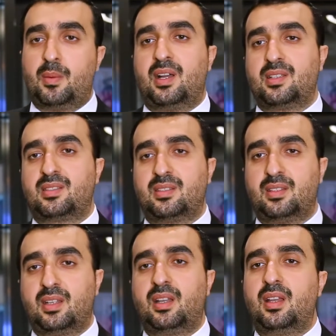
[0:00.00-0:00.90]
Ama
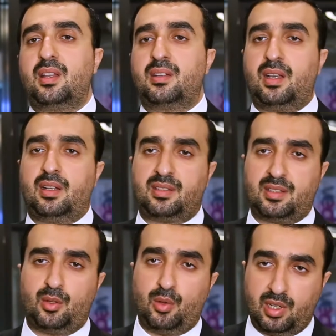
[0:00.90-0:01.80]
aslında
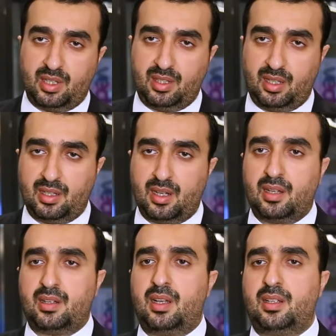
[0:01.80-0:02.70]
realitede öyle değil.
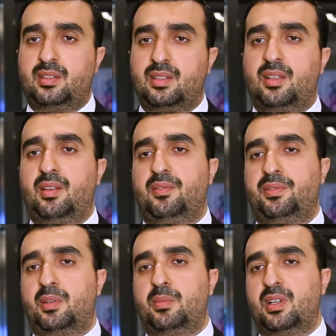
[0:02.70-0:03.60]
Realitede
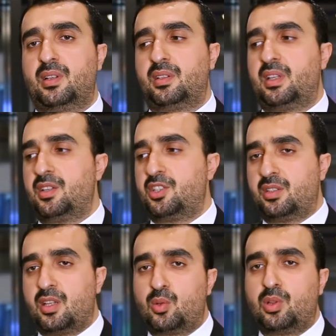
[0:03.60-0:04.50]
firma
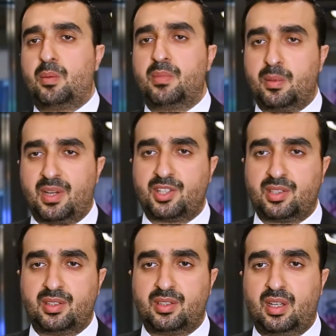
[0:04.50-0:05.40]
gerçekten kullanmaya
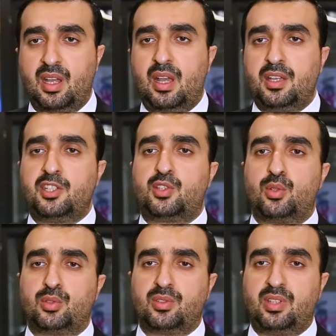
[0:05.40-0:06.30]
başladığında
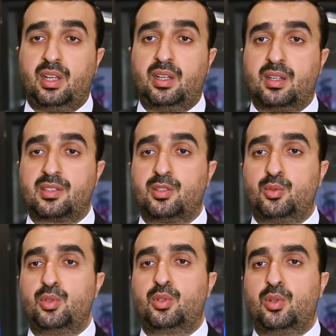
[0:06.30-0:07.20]
hiç de onun
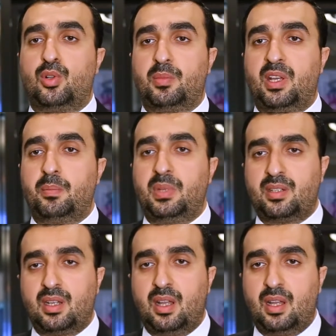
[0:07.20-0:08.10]
DNA'sına uygun olmayan
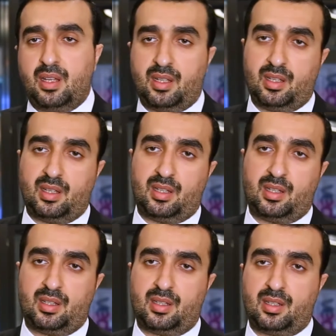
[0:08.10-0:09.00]
bir
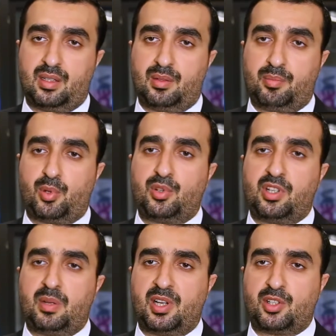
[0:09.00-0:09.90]
e,
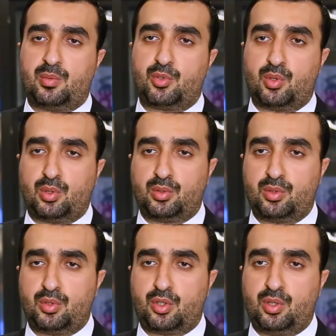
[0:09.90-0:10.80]
projeye başlamış
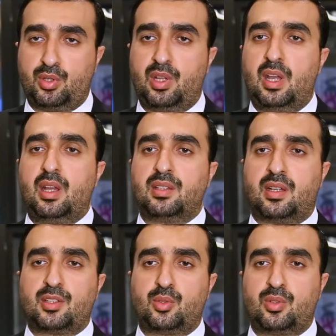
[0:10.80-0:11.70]
olduğunu düşünüyor.
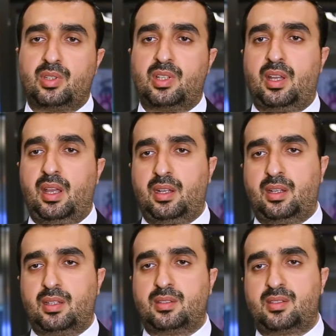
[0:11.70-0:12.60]
Daha sonra da
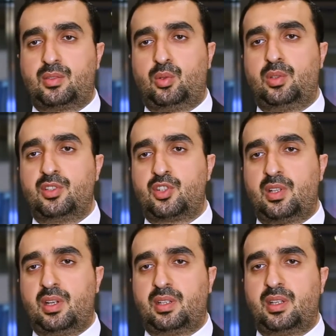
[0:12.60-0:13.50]
en alt
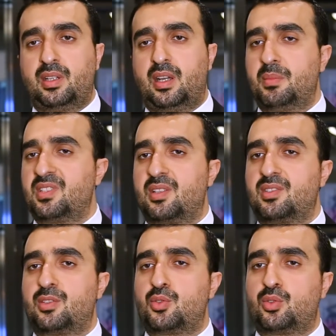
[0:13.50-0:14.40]
kullanıcılardan yani
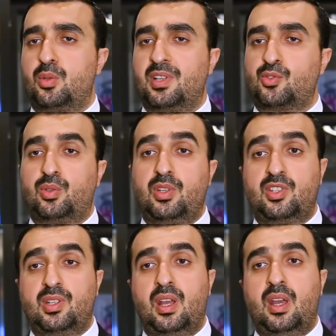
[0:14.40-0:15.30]
mesela satış otomasyonu
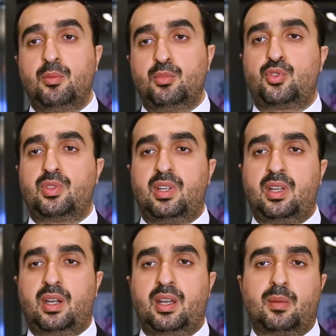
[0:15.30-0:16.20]
için
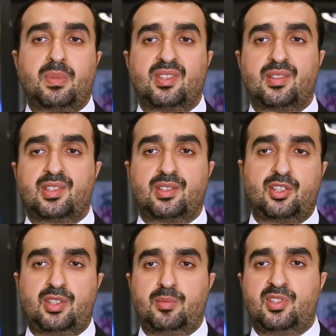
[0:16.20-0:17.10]
müşteriye ayak basan
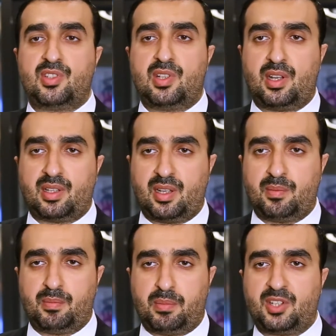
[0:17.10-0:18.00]
satış
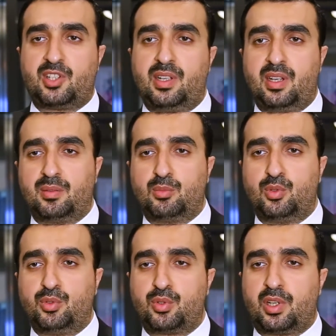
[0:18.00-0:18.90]
temsilcilerden başlayan
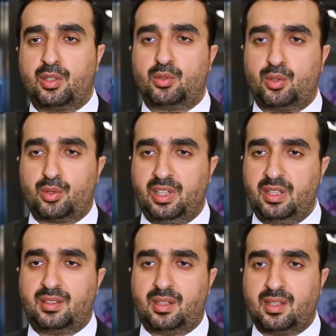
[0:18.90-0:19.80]
bu yukarı doğru
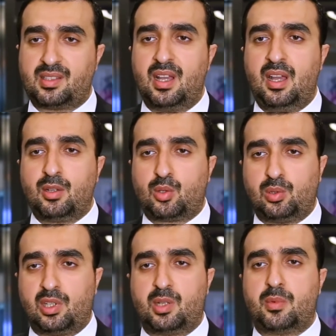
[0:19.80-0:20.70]
itiraz
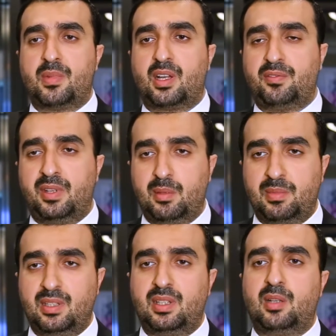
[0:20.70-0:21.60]
kullanamamak,
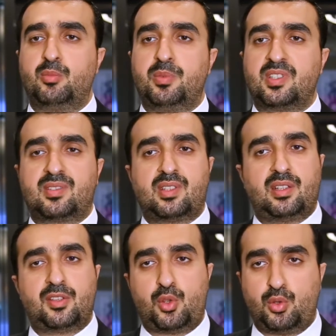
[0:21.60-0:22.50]
verimli değil, bu bize
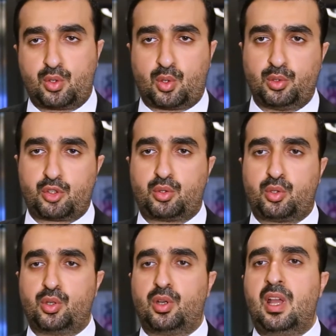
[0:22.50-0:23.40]
sadece yük
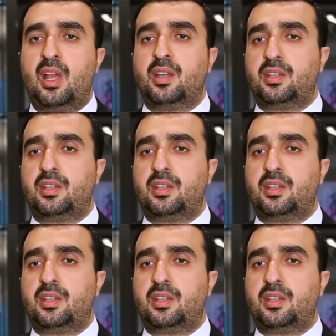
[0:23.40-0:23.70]
oluşturuyor,